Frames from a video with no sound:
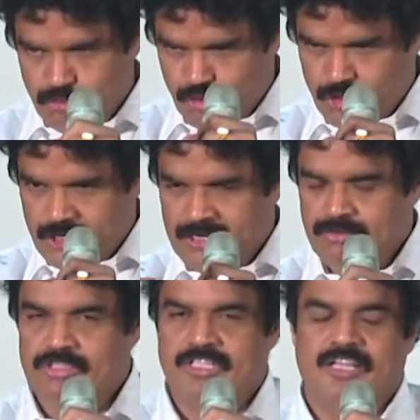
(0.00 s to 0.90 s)
உங்களில்
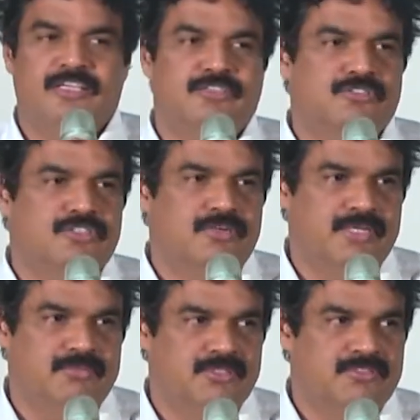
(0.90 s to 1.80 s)
ஒருத்தனாக இருக்கணும்
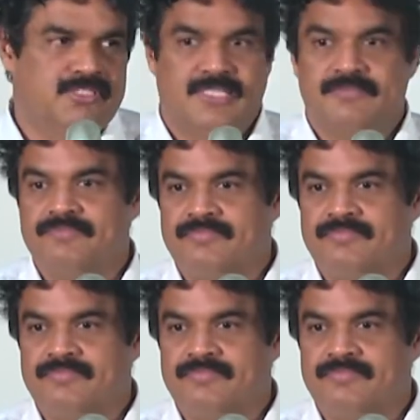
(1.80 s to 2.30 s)
அப்படின்னு முடிவெடுத்தேன்